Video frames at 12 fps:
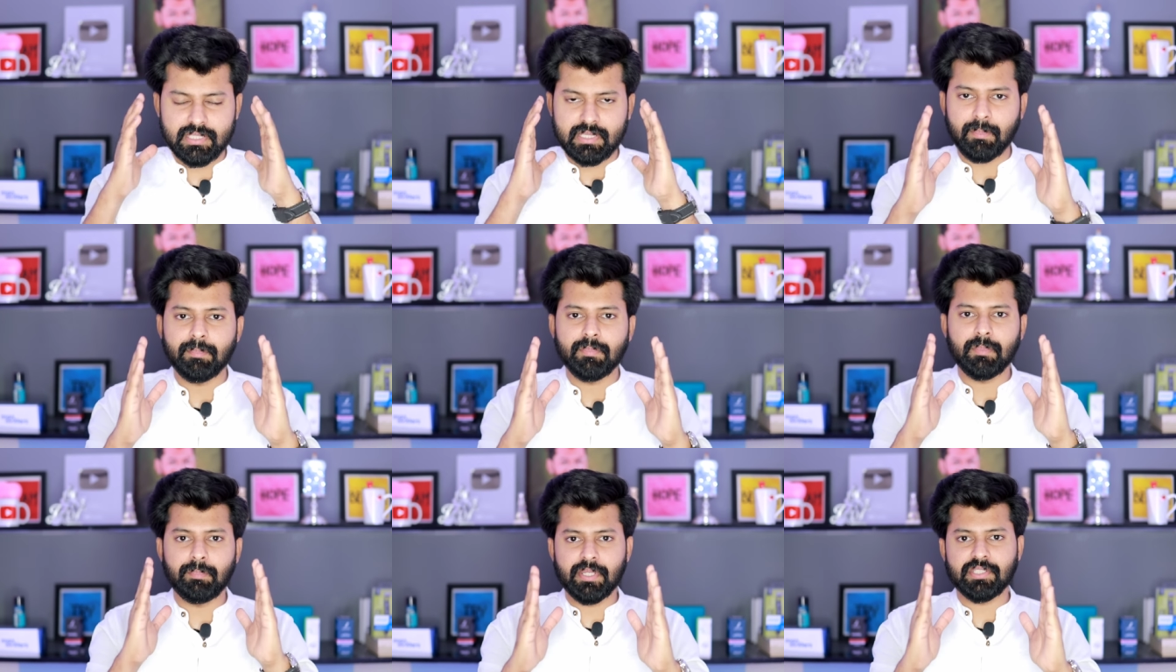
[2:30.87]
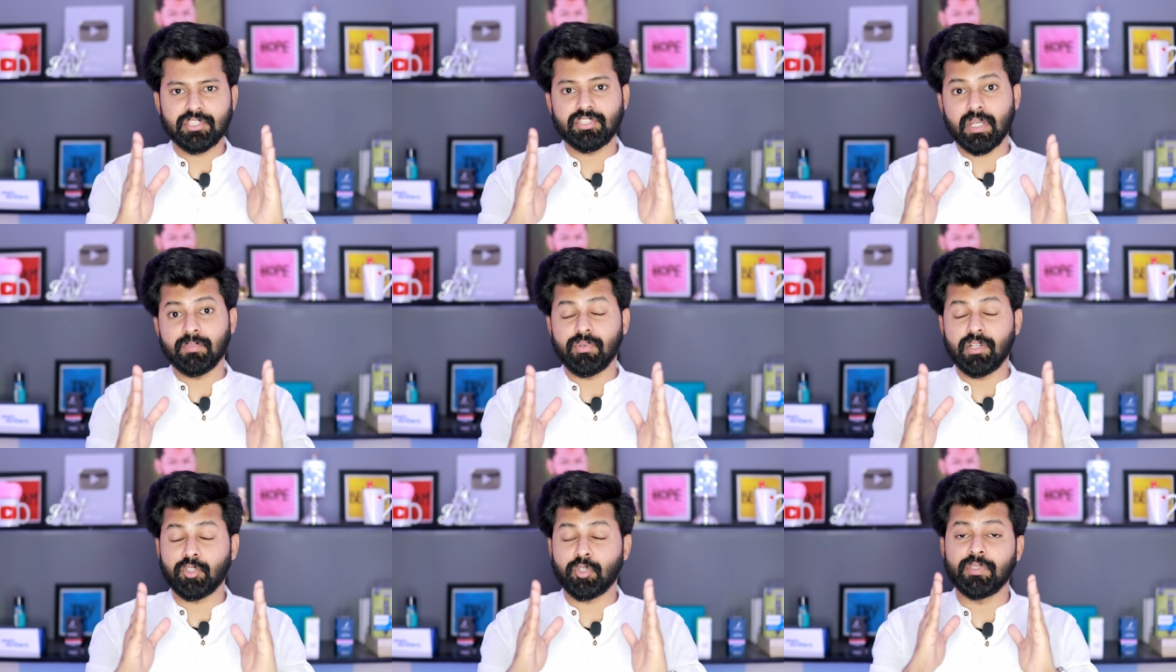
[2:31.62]
செம்ம பெஸ்ட்
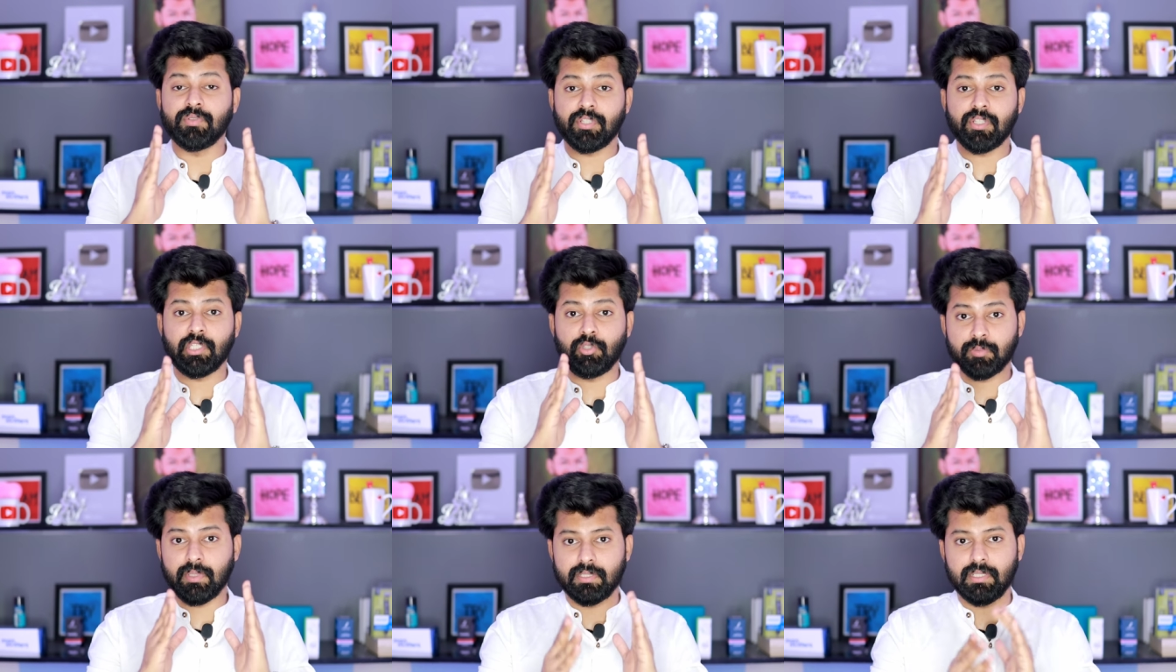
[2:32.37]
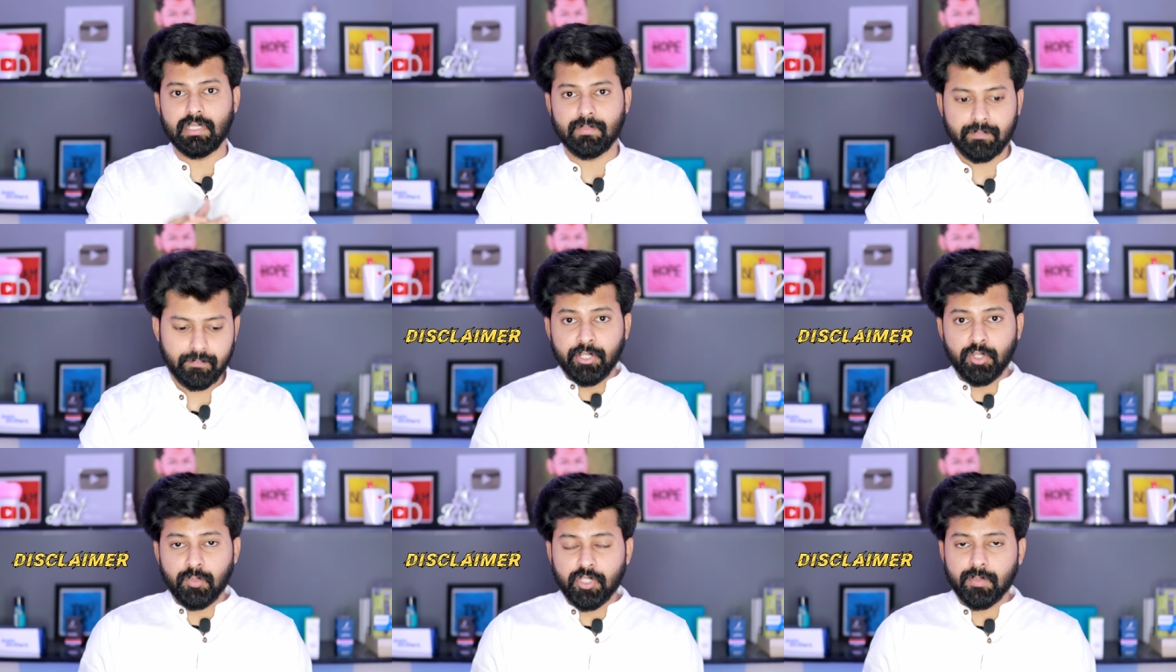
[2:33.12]
ஷாம்புவாக இருக்கும் இது வரைக்கும் நீங்கள் யூஸ் பண்ணதில்லை அண்ட்
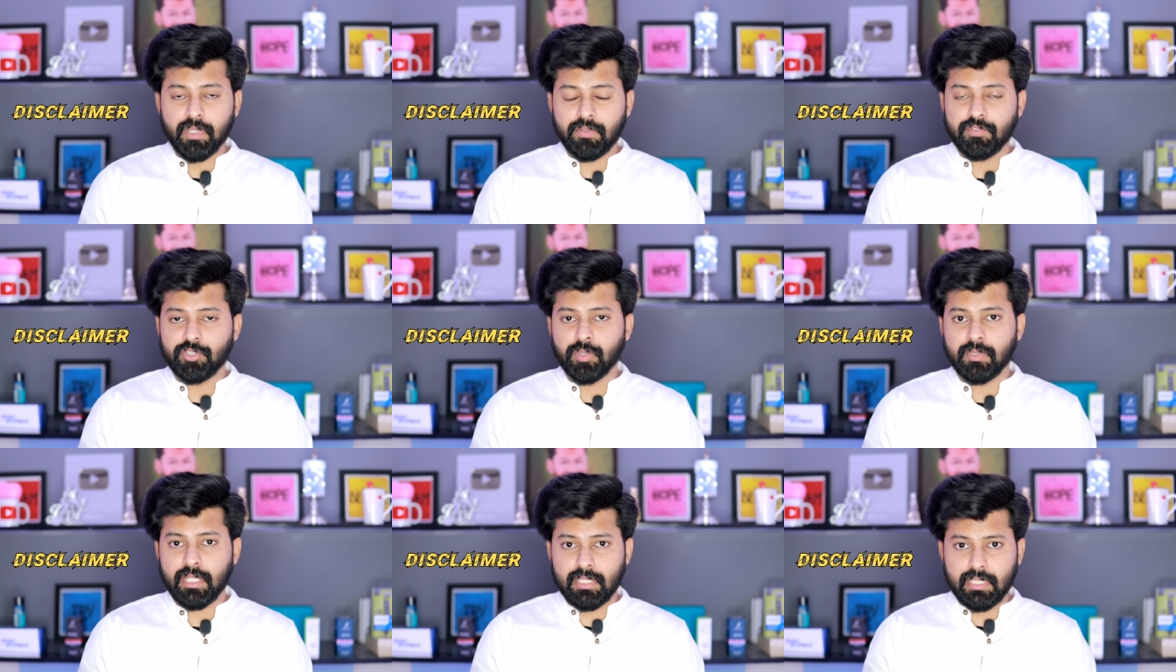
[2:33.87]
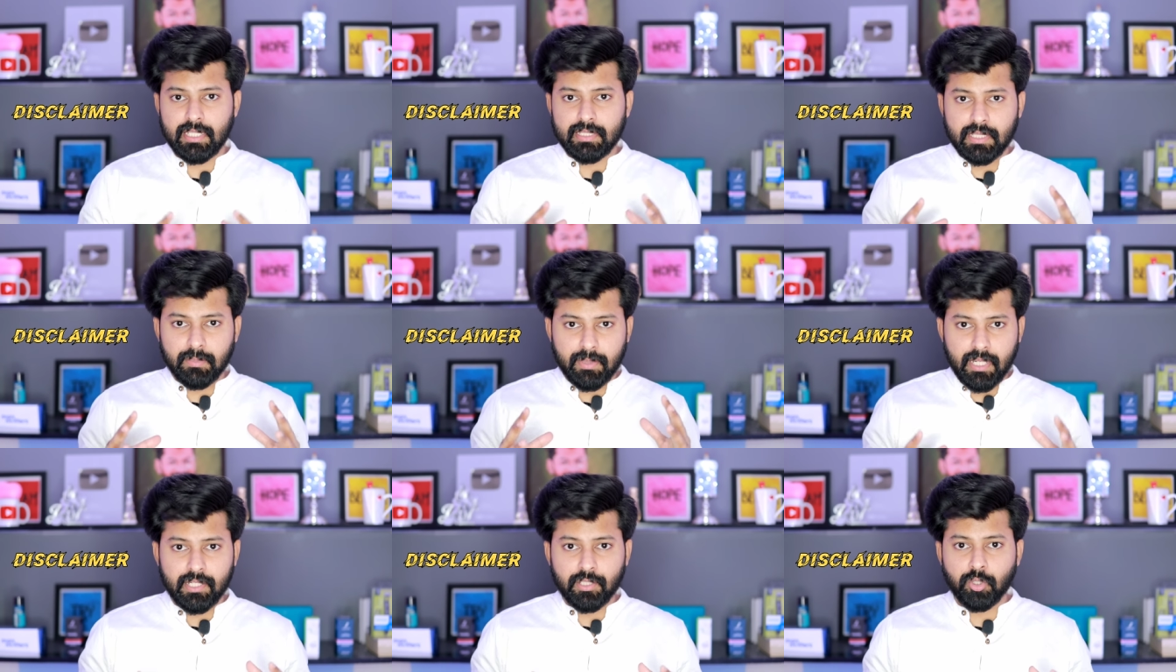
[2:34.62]
இன்னொரு முக்கியமான விஷயம் நான் அதில் எந்த
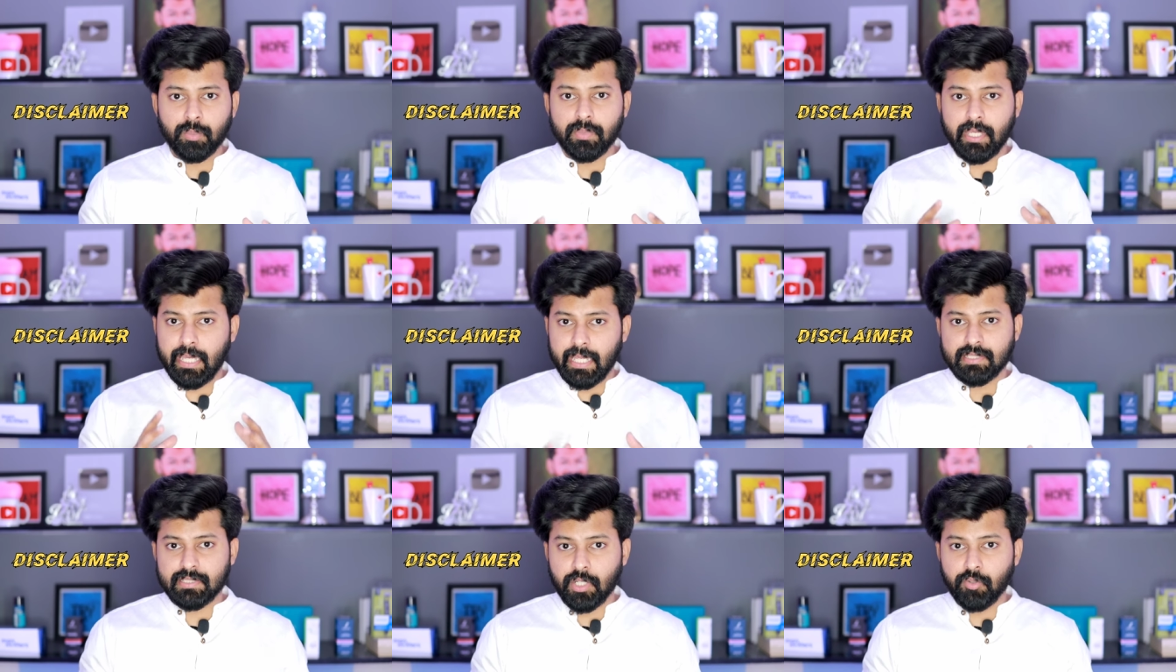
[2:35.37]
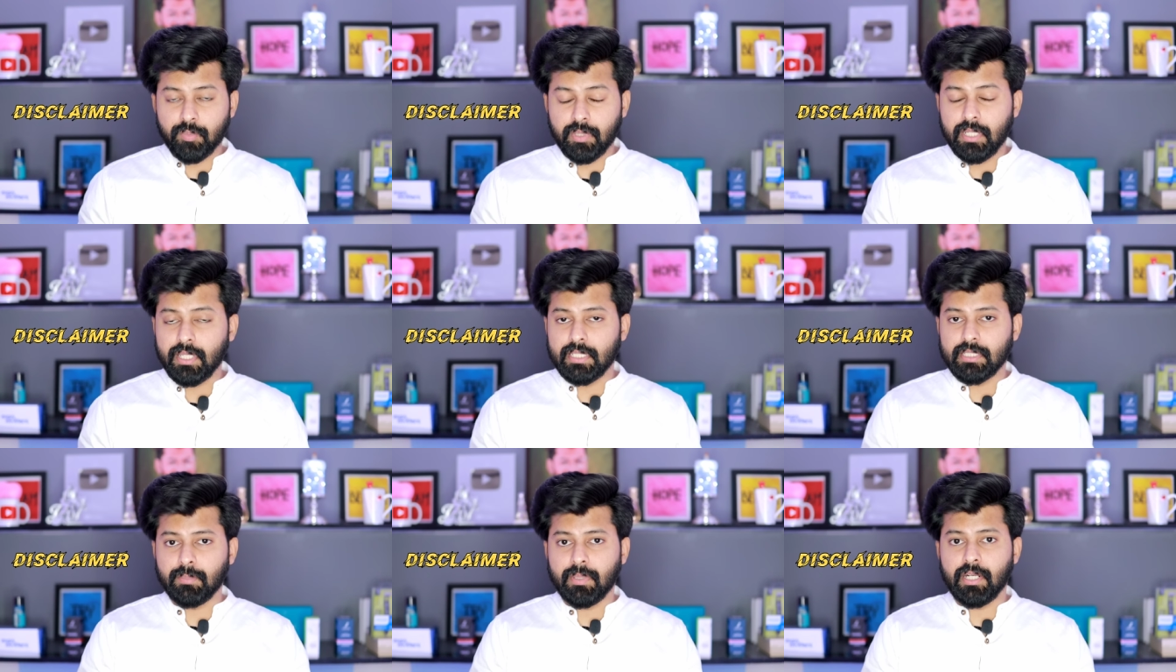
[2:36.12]
பிராண்டுக்கும் எகெயின்ஸ்டாகவும் இல்லை
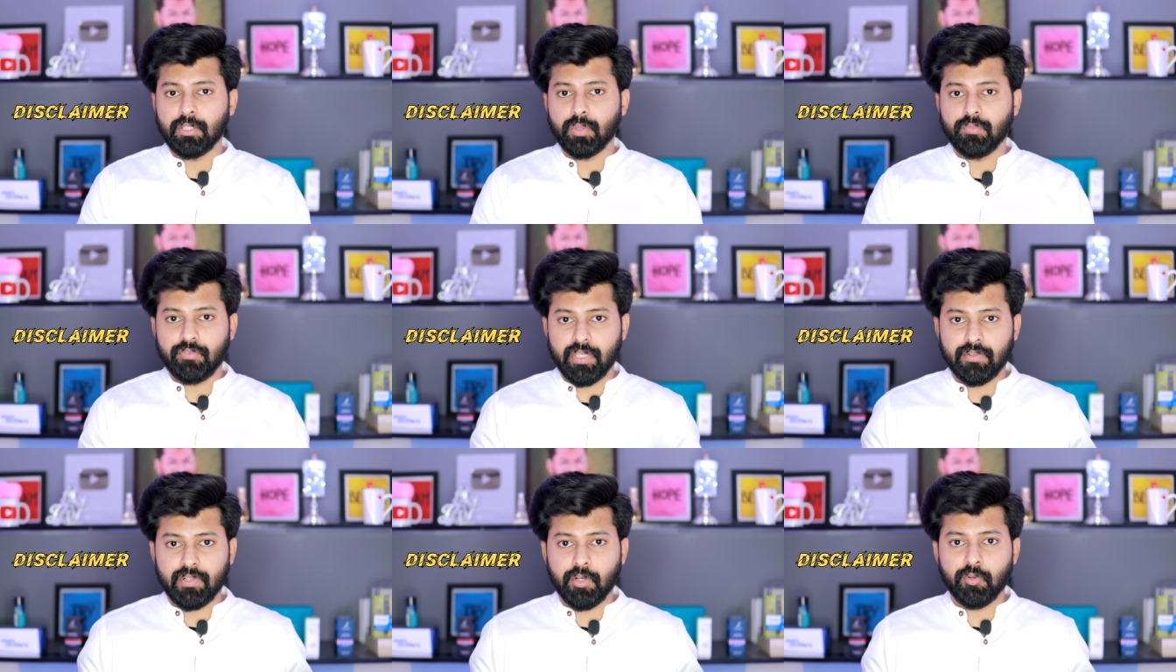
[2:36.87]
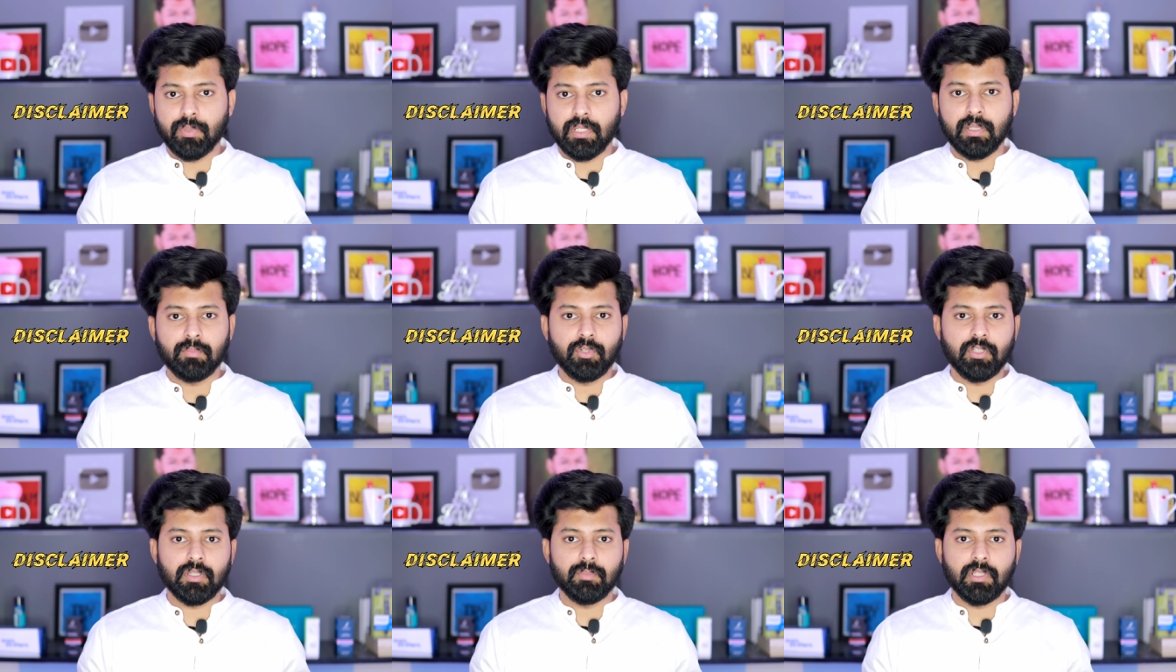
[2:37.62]
எந்த பிராண்டுக்கும் ஃபேவராகவும் இல்லை
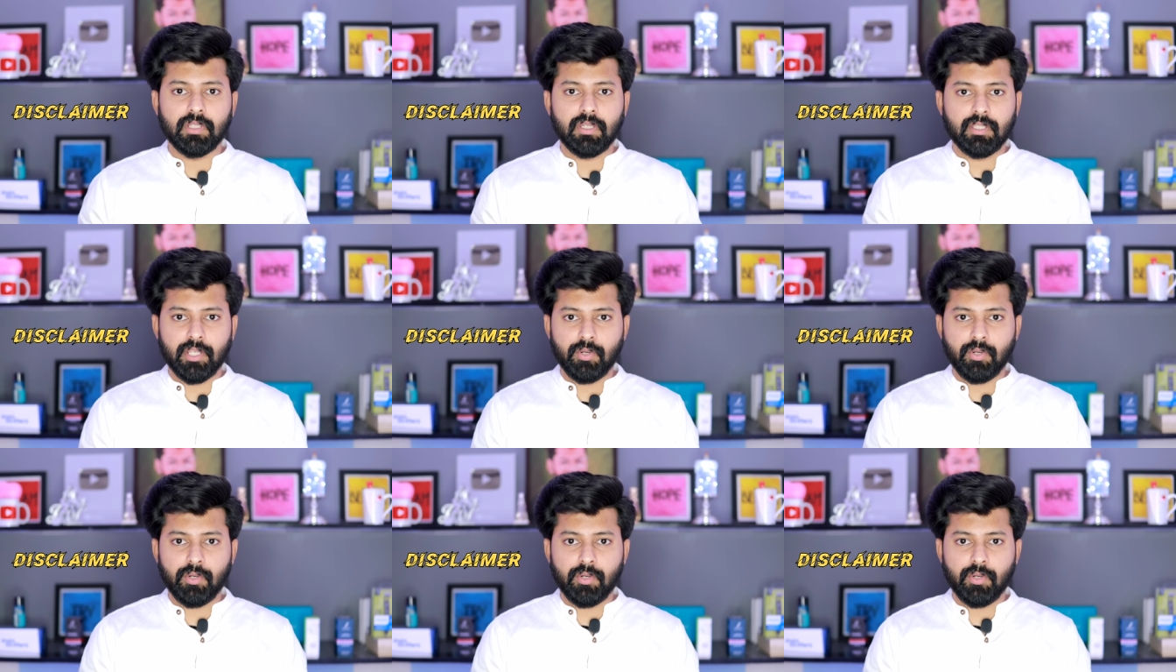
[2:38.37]
முழுக்க முழுக்க